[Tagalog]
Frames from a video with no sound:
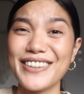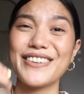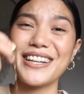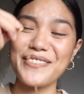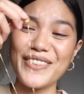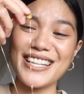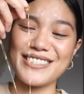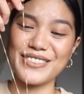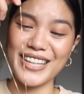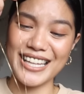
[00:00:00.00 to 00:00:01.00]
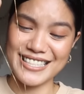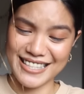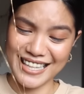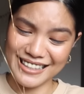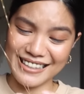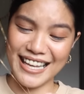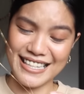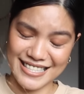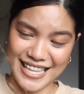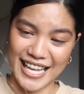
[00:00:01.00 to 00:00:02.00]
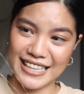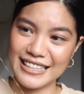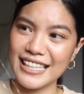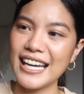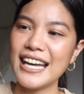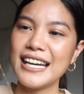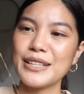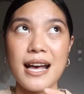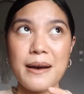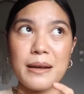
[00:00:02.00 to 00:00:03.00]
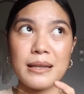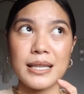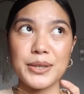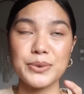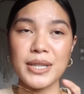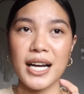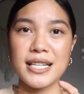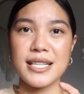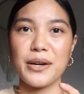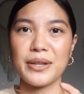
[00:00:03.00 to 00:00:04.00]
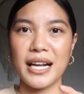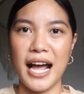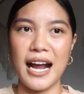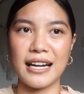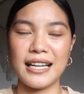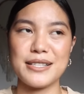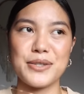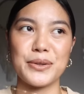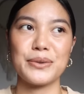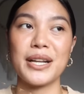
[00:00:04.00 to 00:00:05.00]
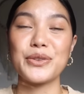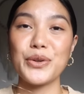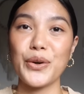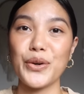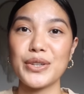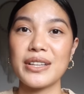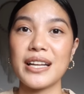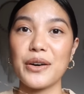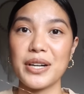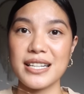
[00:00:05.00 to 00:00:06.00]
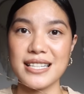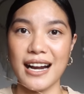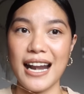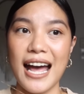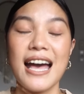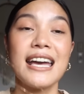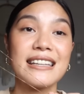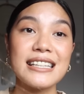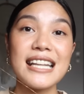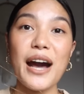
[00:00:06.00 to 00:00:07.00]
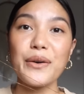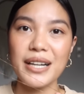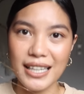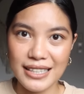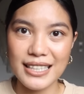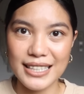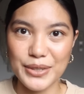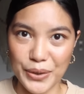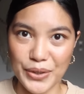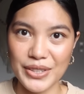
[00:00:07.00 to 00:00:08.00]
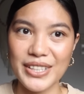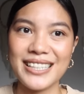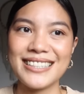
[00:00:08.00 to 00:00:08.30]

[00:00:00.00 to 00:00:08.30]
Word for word: Ganon lang best itong na-extend ng na-extend. Sa Laguna kasi ako nag-aral. So, nandoon ako nagsangla. Hindi na ako nakatira doon.